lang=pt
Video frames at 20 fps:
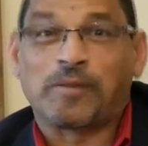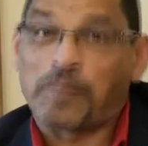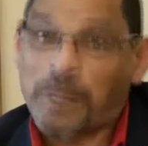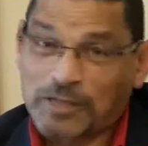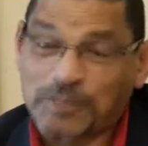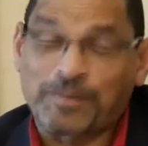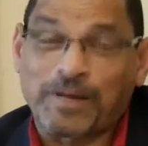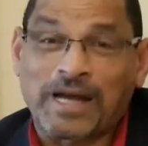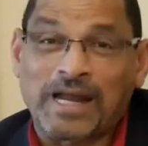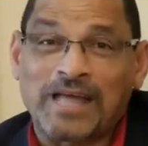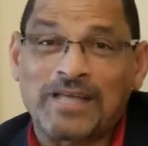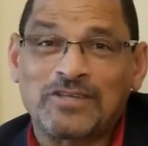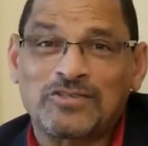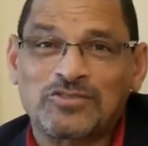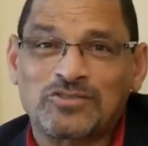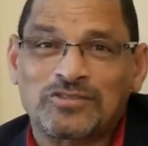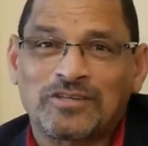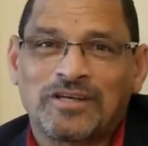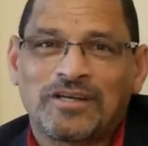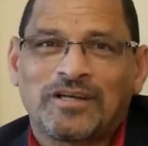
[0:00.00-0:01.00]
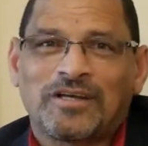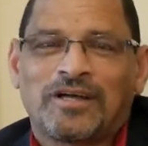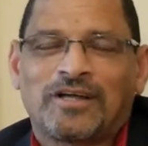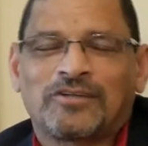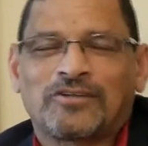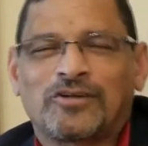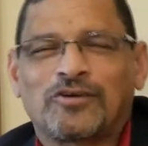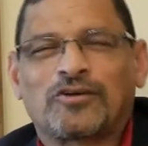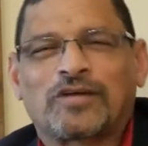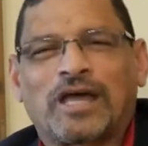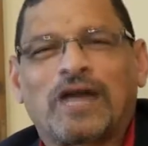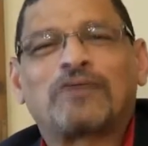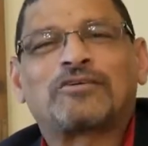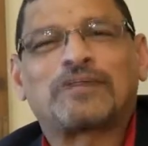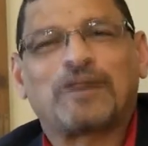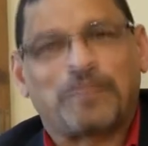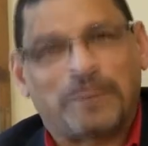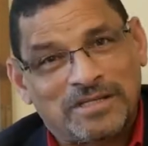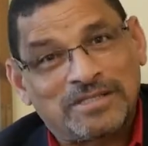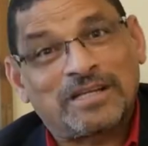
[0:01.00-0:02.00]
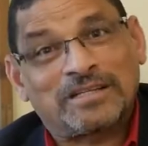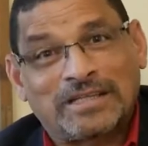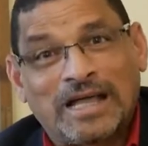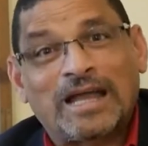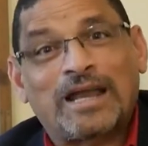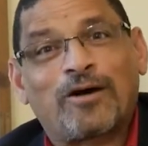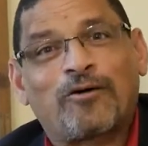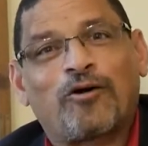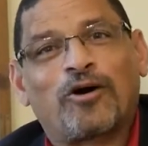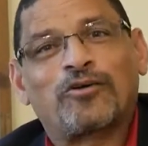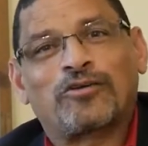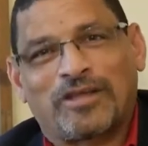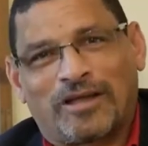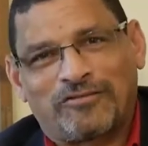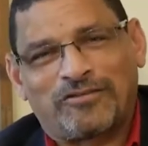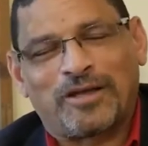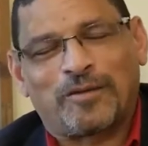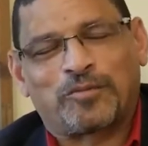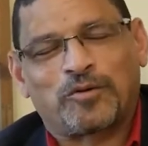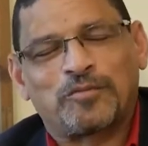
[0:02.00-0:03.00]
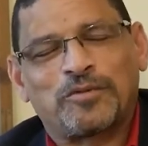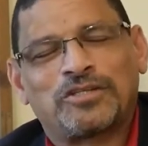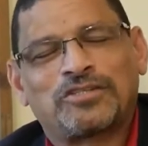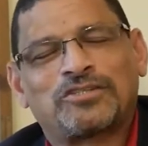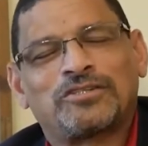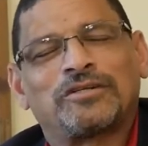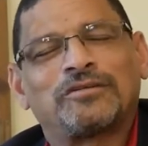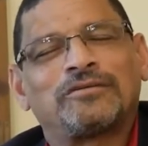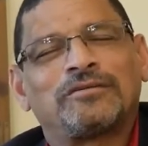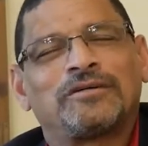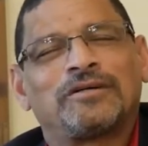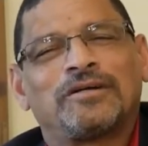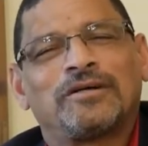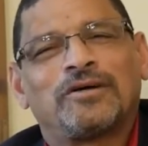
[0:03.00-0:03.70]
Mas para isso, eu quero te apresentar agora o que havia prometido,